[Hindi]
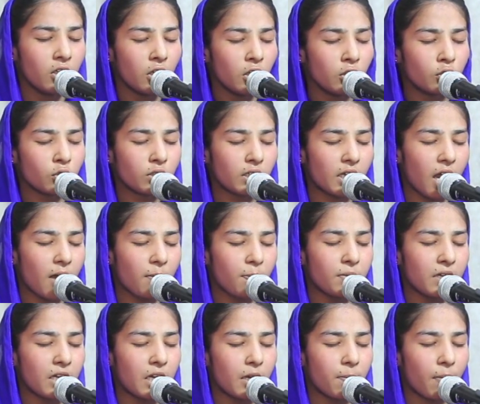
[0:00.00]
क्योंकि आप
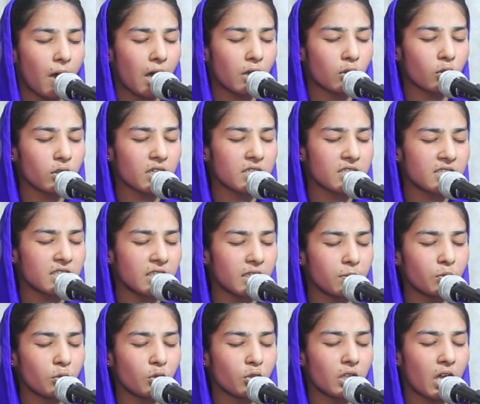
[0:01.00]
मेहरबान और
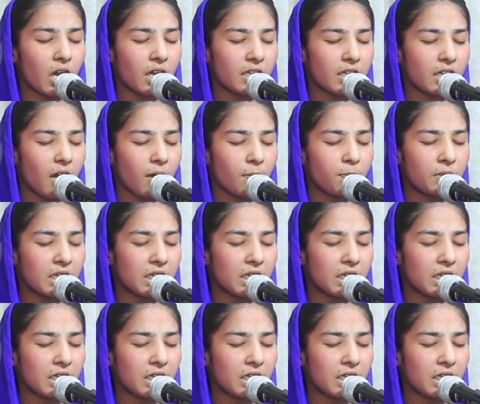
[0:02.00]
अजीम खुदा हैं आप ही